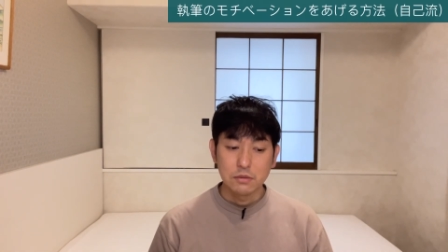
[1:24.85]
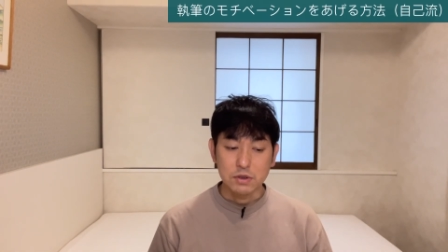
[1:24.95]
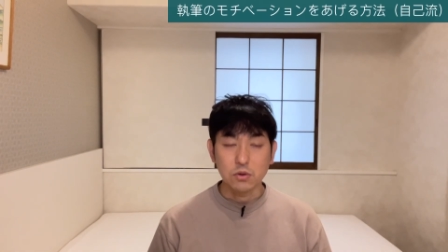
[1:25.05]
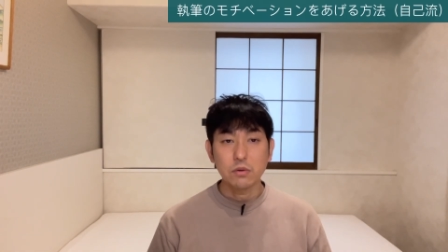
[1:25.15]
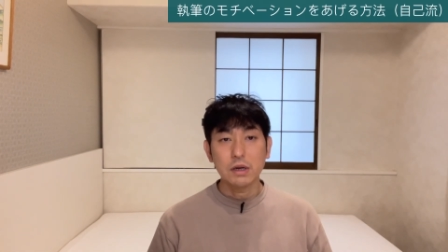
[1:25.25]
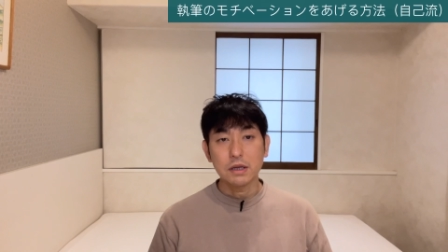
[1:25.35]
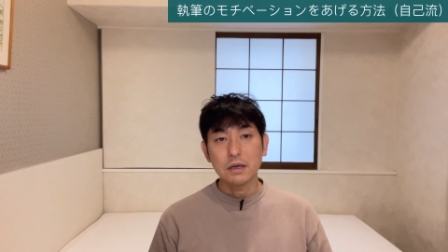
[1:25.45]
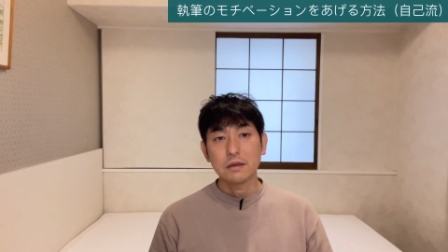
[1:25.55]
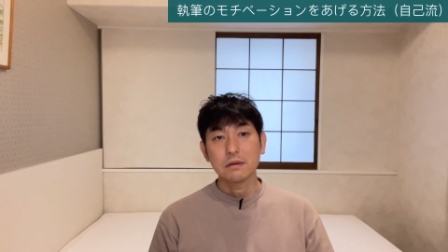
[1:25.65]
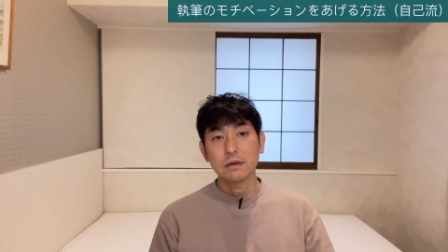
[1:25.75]
それは
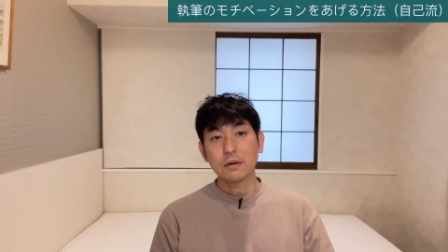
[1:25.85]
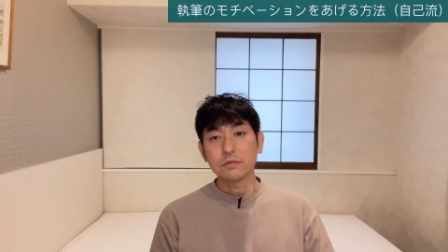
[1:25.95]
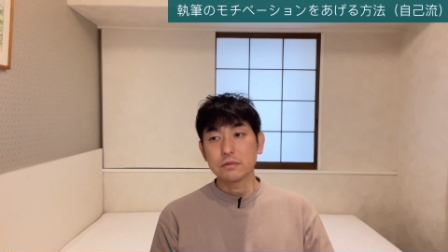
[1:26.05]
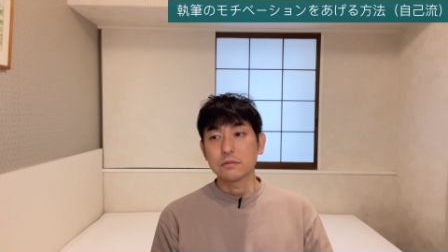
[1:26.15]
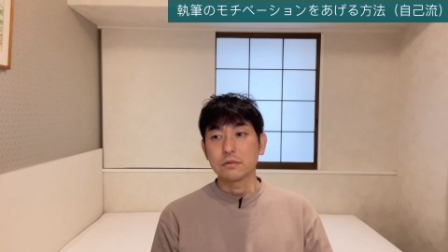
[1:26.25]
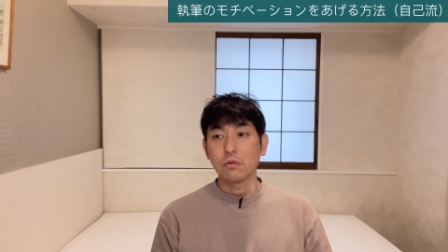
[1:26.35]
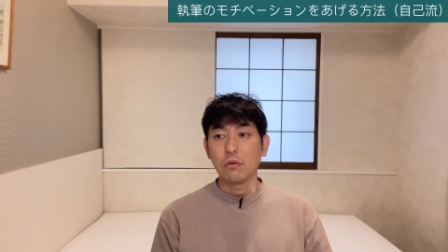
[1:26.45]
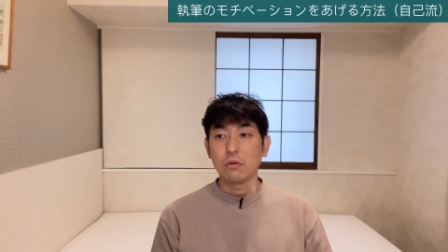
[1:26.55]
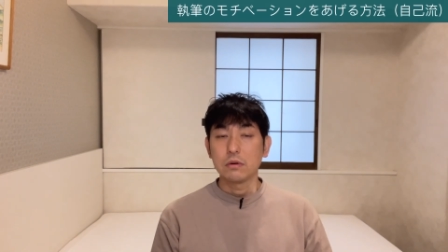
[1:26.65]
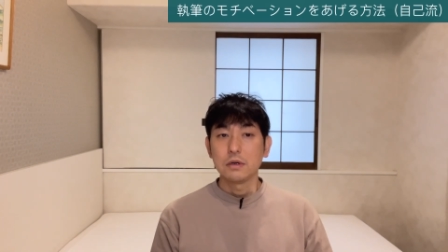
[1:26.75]
ね多分
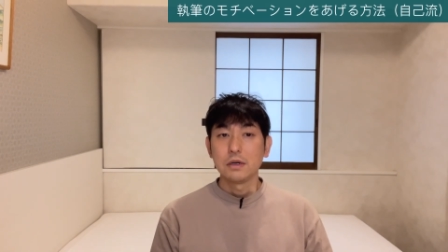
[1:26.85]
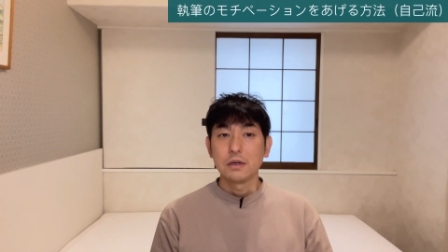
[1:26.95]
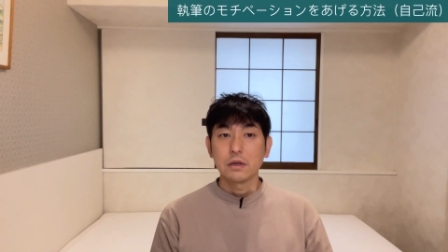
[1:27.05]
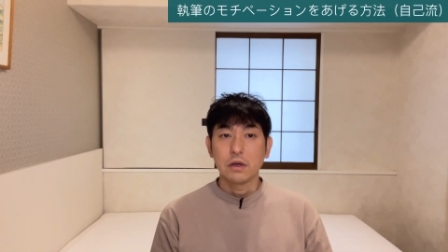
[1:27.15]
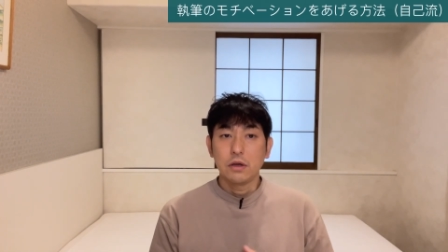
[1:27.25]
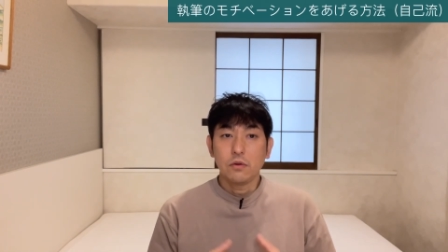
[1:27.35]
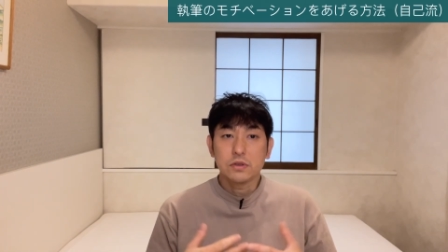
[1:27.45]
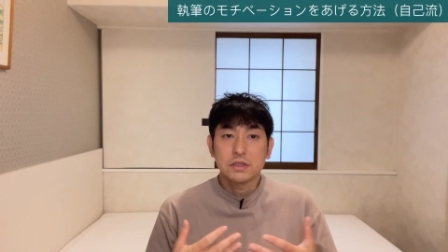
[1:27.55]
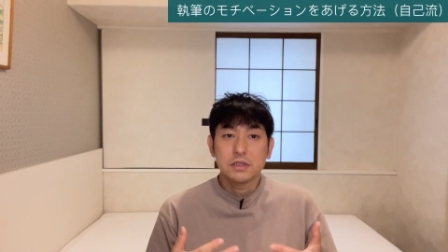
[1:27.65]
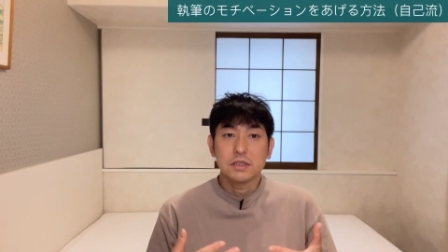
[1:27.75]
こう気
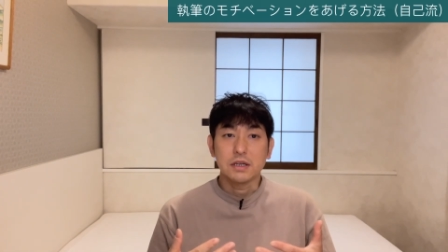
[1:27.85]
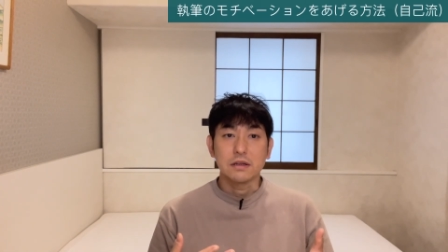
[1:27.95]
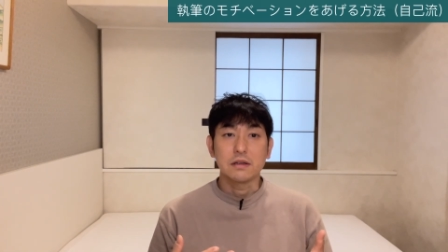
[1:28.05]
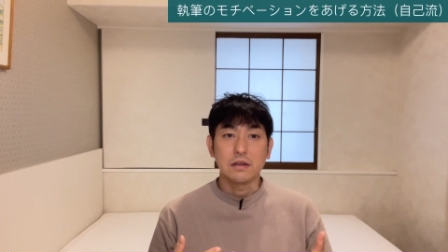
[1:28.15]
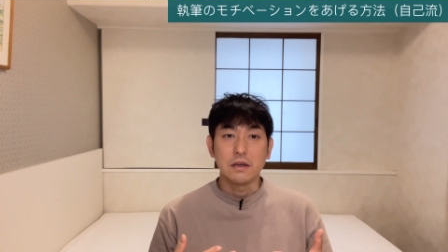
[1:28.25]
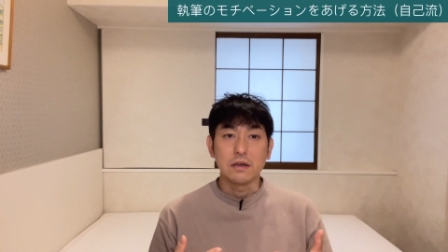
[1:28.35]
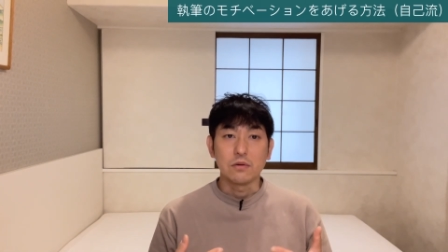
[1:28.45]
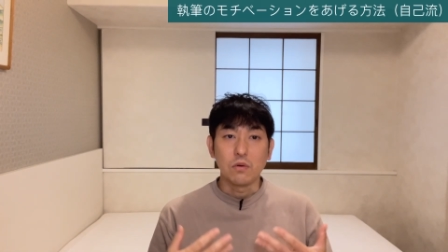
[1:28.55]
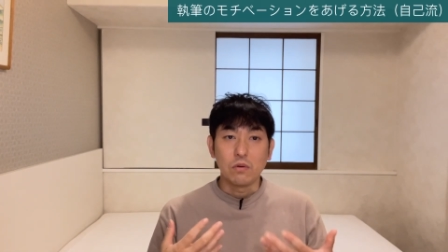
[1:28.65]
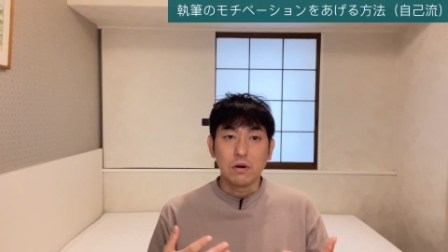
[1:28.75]
負っちゃって
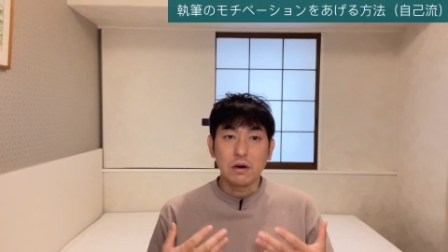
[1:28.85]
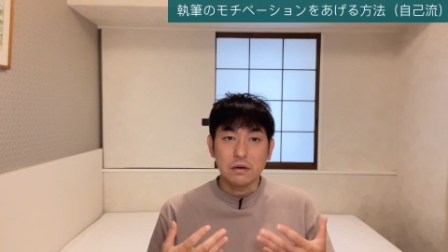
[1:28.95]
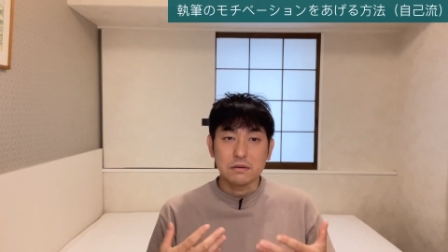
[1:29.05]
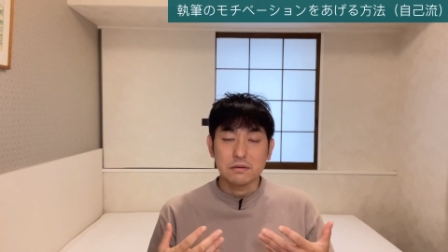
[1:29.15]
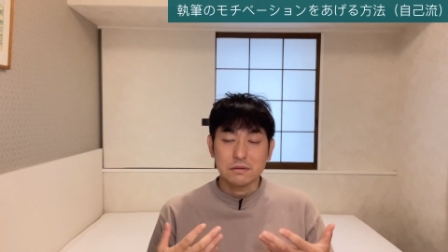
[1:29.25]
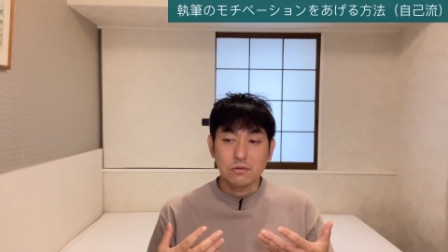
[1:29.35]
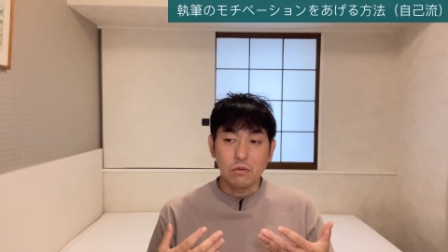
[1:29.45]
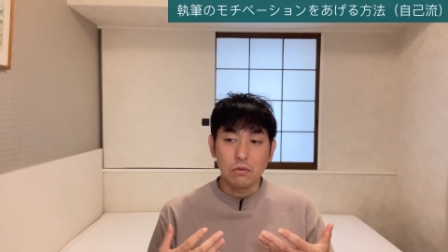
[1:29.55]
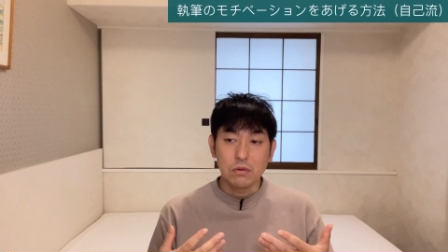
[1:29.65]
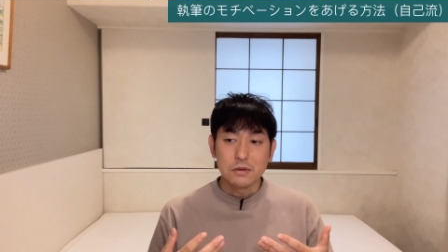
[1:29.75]
こうあこ